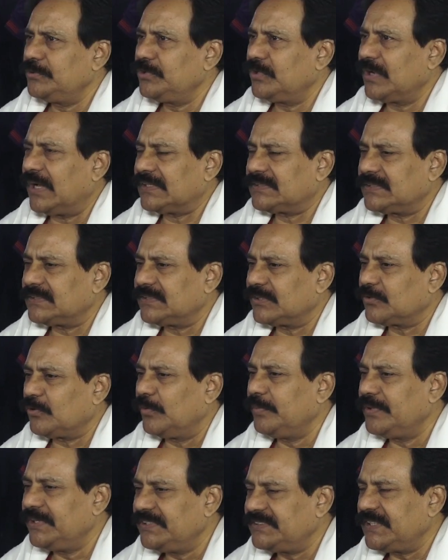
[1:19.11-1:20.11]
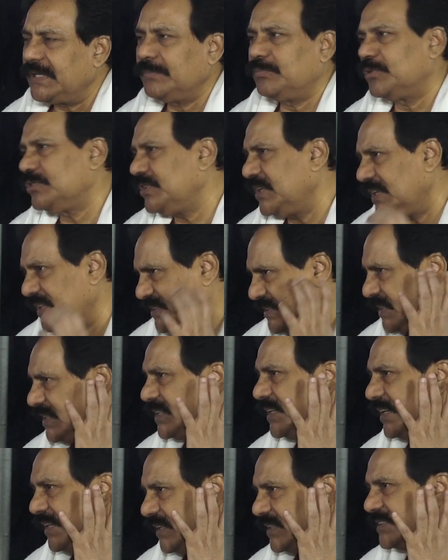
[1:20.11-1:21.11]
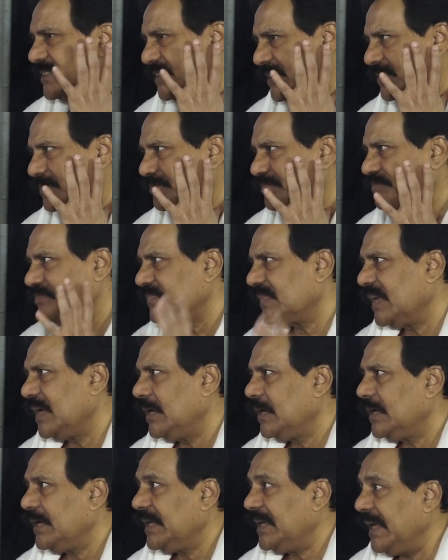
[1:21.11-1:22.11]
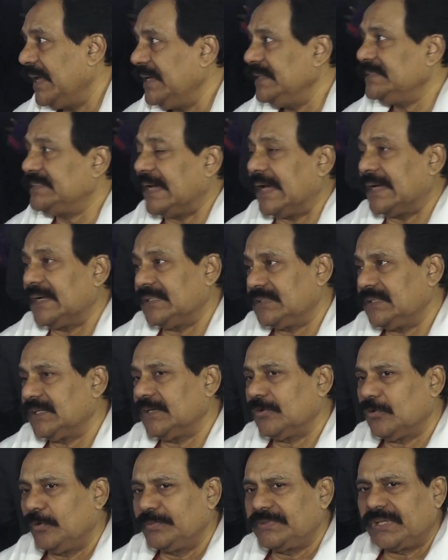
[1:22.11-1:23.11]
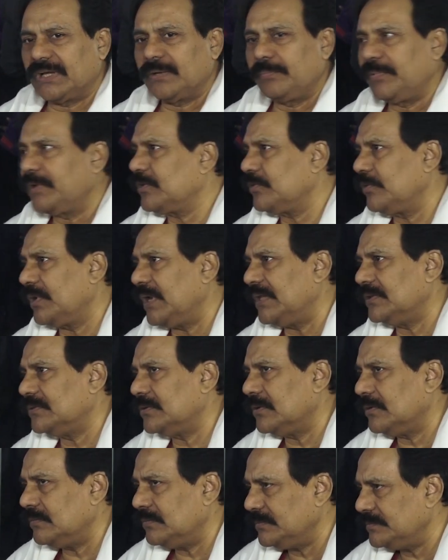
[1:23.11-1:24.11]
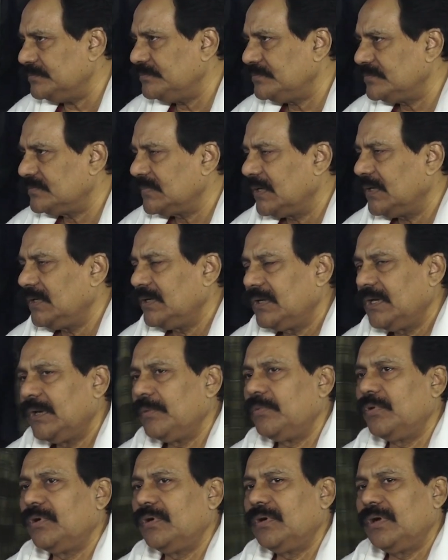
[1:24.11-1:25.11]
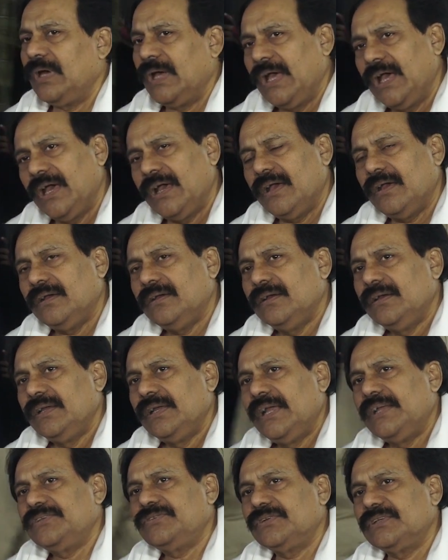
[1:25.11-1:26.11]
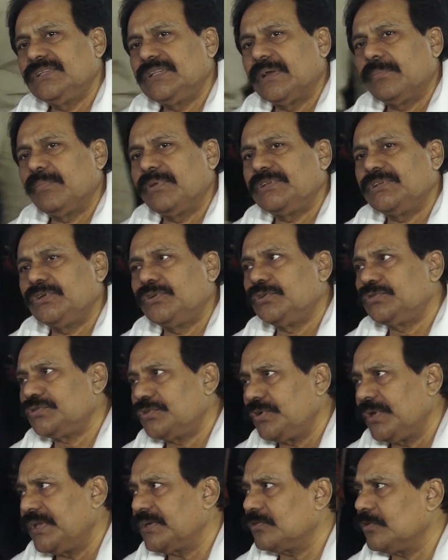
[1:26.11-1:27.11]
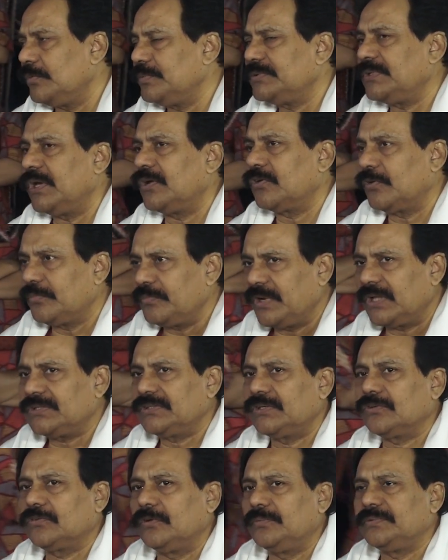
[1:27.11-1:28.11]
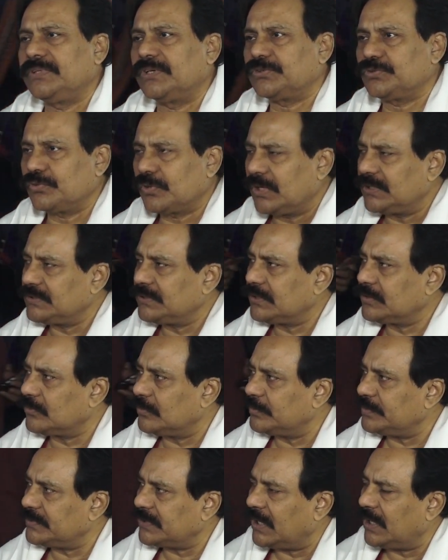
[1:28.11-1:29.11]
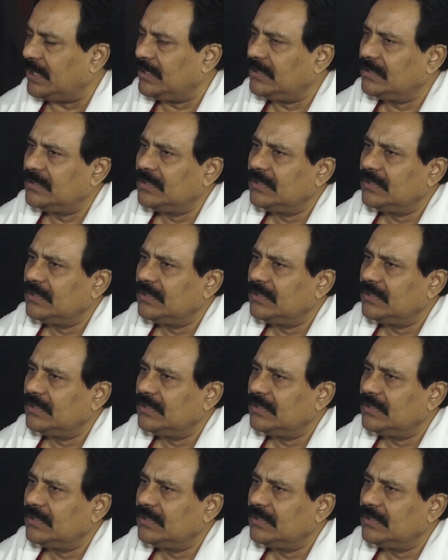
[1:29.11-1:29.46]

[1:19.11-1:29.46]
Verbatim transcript: অভিযোগ আছে যে কবি নিজেই বোঝে না সে কি লিখছে কি লিখছে এই জায়গা থেকে কবিতাকে বের করে আনতে হবে দুর্বোধ্যতা হ্যাঁ এই জন্য দেখবেন যে নজরুলের কবিতা রবীন্দ্রনাথের কবিতা সুকান্তের কবিতা